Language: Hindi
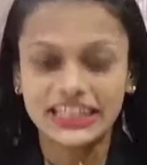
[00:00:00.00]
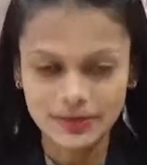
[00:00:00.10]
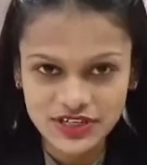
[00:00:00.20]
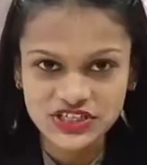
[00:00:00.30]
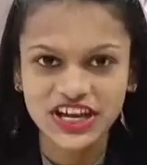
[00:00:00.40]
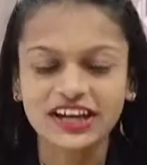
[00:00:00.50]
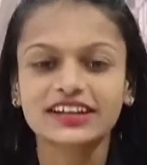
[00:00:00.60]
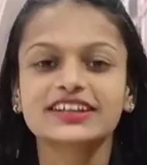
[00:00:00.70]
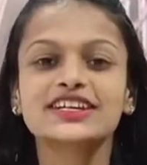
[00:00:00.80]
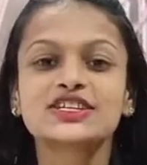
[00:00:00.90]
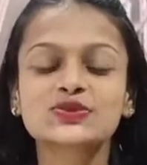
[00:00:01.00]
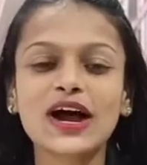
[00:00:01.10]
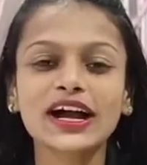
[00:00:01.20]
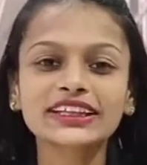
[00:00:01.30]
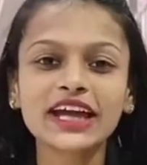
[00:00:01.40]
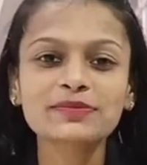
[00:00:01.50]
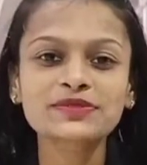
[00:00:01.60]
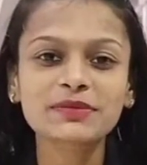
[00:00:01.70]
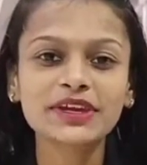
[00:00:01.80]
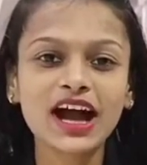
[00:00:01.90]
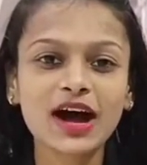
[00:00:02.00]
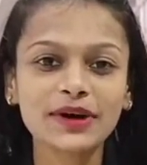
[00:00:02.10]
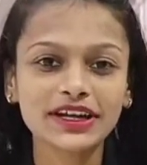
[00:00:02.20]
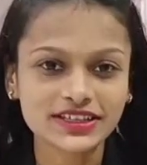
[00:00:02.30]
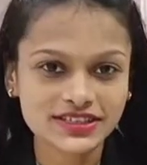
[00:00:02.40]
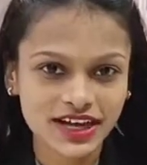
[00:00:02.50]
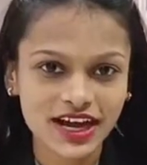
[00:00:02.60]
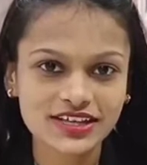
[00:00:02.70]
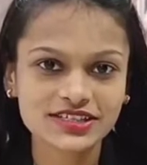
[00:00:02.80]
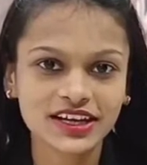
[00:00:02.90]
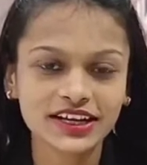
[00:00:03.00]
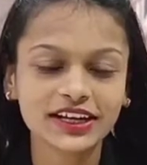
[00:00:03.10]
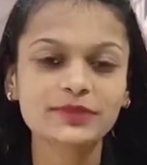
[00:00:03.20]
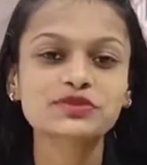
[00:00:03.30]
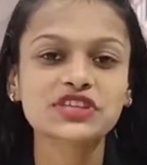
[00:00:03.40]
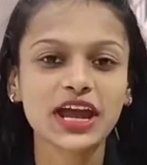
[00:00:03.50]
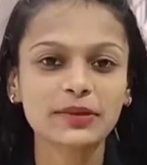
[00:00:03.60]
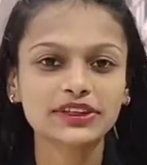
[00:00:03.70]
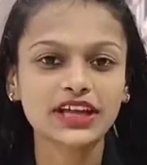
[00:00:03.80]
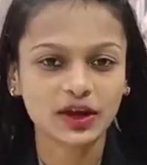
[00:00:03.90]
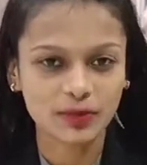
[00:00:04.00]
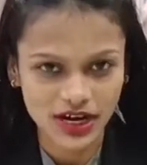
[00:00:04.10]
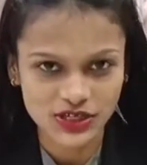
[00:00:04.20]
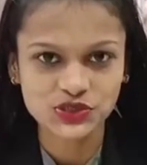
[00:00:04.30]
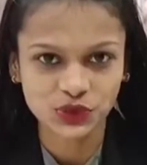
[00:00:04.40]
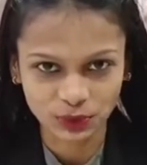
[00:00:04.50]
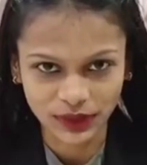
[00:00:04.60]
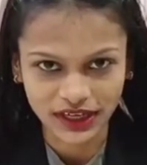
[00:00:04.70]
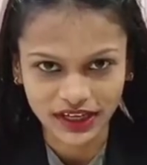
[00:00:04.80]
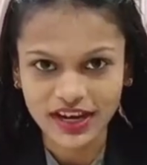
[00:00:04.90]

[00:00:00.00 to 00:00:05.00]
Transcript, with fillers: नमस्कार स्वागत है आप सभी का हमारे इस खास कार्यक्रम चाय विद अखबार शो में